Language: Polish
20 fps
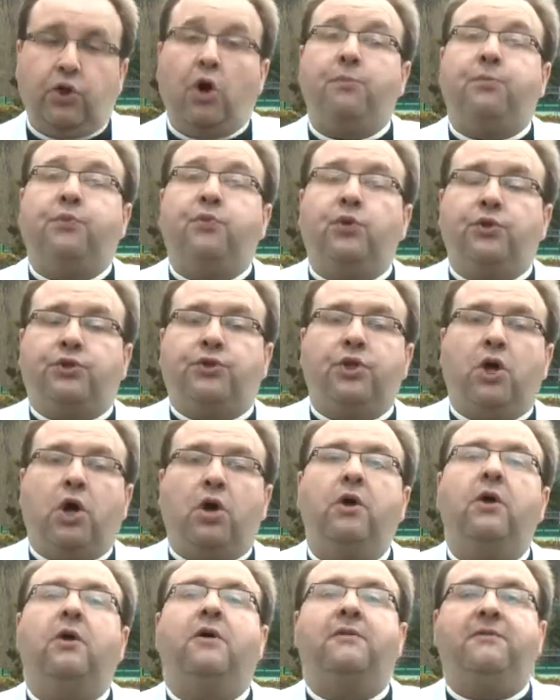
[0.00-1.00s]
To
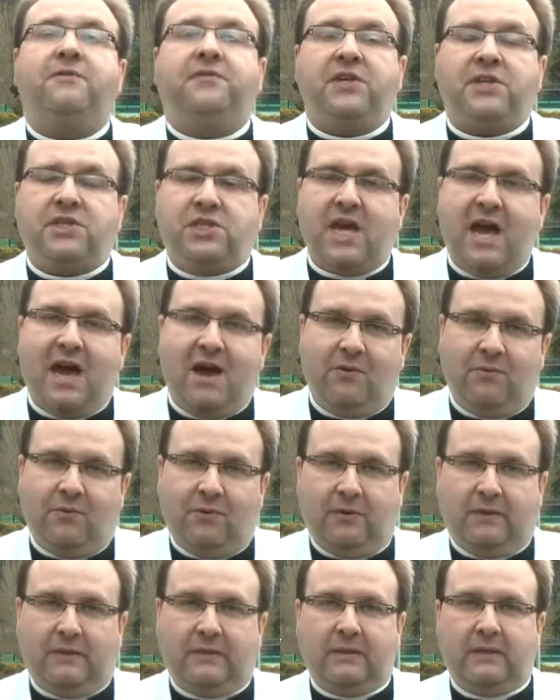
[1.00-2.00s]
płótno
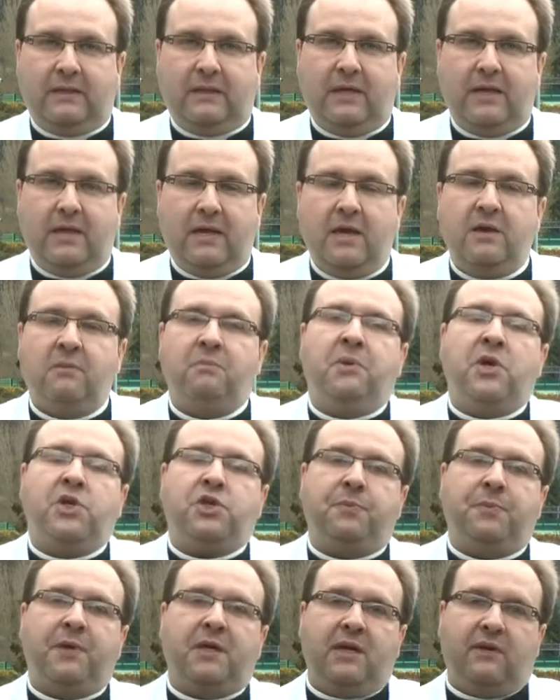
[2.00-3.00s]
widziało,
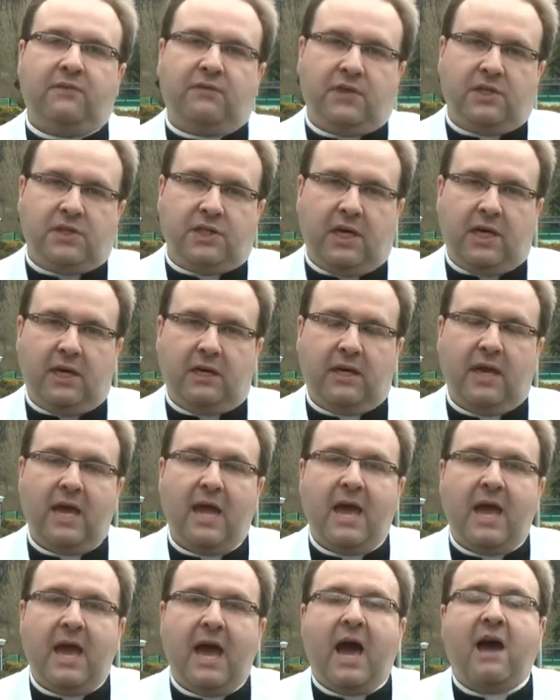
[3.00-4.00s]
myśmy nie widzieli,
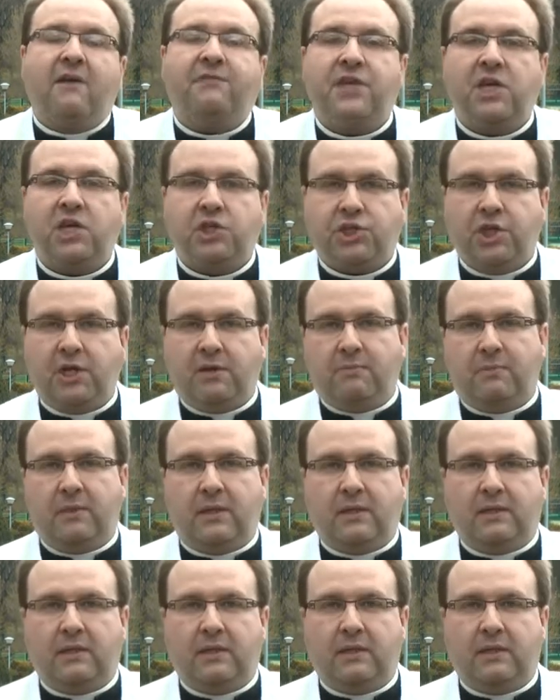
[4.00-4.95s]
a wierzymy.